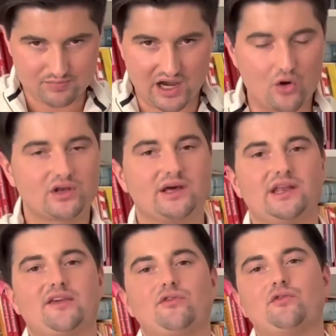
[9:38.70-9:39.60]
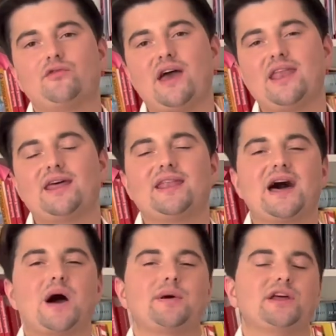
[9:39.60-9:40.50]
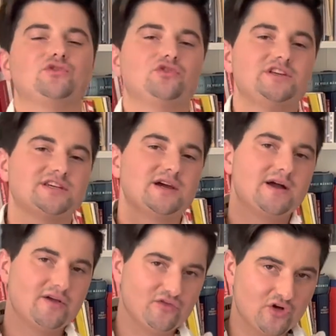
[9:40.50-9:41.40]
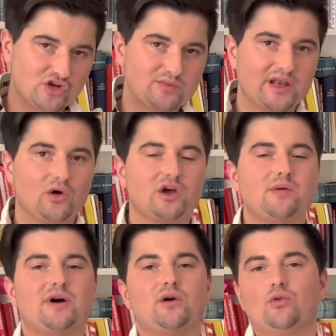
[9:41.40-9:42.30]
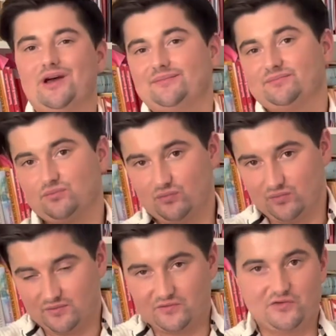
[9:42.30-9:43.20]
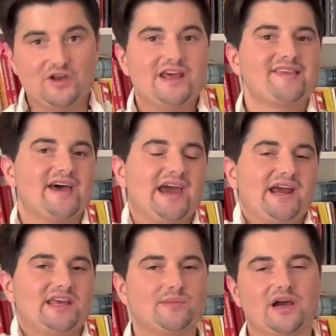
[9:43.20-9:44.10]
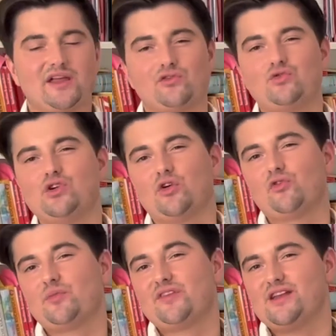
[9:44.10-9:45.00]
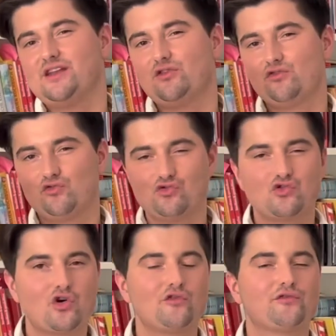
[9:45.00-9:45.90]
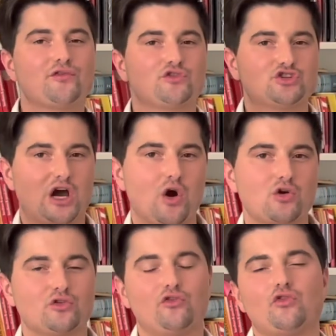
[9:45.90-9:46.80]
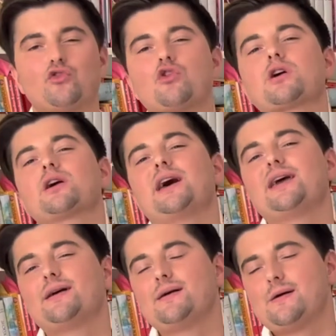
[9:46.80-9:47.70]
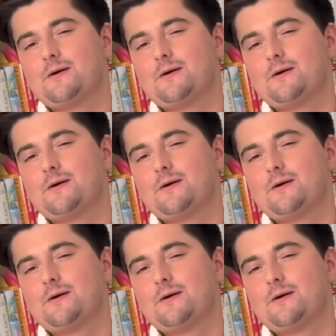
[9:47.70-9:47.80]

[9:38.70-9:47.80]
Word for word: braucht da nichts zu verändern, aber natürlich sollte man auch immer oder finde ich es eigentlich immer ganz gut, auch so ein bisschen in die Zukunft zu schauen und zu gucken, hey,